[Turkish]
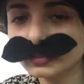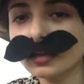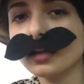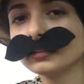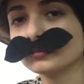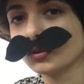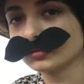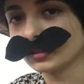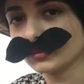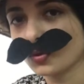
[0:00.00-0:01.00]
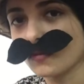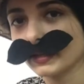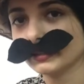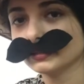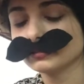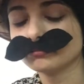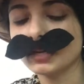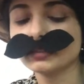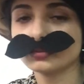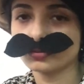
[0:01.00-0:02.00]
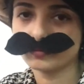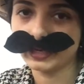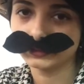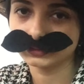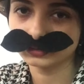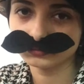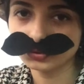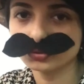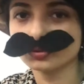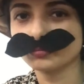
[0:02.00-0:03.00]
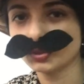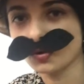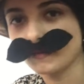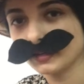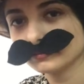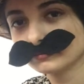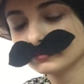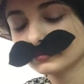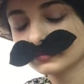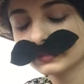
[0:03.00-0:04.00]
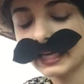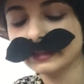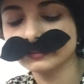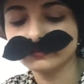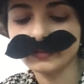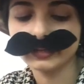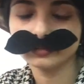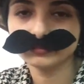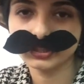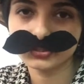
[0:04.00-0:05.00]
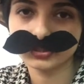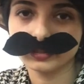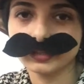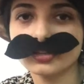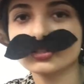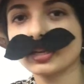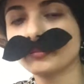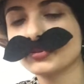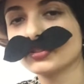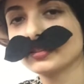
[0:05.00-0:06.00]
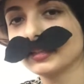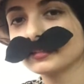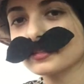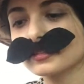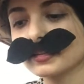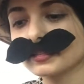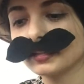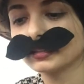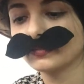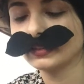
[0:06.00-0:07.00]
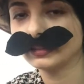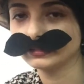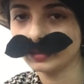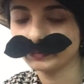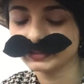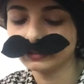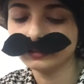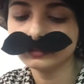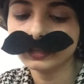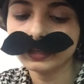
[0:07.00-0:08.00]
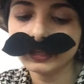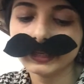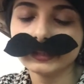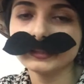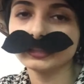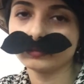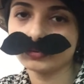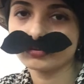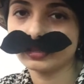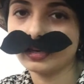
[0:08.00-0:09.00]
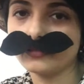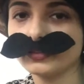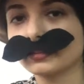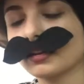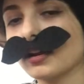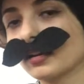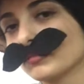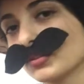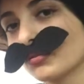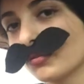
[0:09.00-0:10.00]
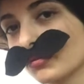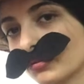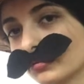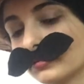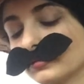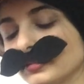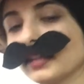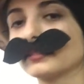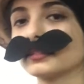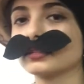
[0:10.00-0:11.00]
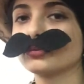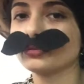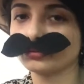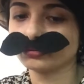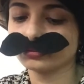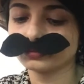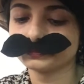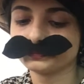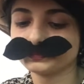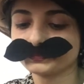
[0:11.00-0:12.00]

Bir aldım oltamı kovayı. Balık tutmaya gittim. Tuttum bir kova. Geldim verdim gençlere. Gençler pişirdiler. Kızlar salata falan yaptılar. Yedik bir güzel afiyetle karnımızı doyurduk. Yattık uyuduk.